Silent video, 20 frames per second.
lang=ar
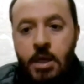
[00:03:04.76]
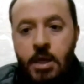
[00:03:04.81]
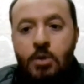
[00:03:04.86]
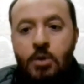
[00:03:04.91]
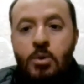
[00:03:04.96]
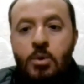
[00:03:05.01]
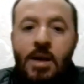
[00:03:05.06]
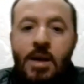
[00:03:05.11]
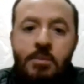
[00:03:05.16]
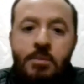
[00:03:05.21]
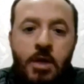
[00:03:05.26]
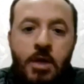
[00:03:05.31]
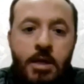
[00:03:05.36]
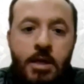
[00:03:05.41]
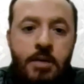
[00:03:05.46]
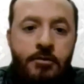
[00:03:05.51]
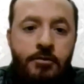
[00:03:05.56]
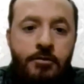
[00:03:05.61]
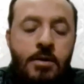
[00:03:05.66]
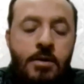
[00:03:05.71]
لكنه كلام
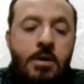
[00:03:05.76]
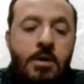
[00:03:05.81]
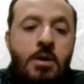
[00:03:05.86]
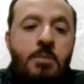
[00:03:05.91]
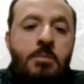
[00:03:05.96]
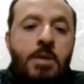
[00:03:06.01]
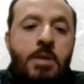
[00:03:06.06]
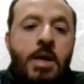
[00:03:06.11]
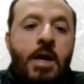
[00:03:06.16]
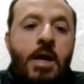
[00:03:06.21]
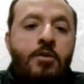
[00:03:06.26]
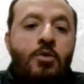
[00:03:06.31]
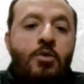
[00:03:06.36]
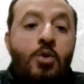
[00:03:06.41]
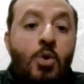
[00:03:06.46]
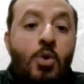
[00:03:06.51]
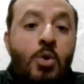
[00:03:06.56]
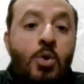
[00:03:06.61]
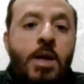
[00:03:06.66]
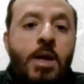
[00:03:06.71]
ضعيف من
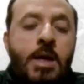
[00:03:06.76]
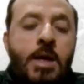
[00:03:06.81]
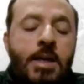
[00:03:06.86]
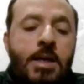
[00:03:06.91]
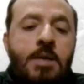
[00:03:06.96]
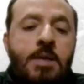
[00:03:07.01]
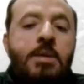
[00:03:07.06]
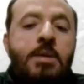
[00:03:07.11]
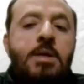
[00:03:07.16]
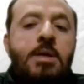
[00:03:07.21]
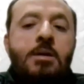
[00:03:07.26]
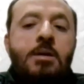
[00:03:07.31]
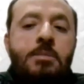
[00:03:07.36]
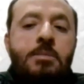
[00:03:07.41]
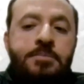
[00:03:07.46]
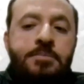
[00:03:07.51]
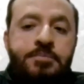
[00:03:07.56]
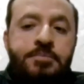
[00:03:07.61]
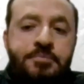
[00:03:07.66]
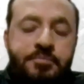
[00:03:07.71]
حيث الحجج العلميه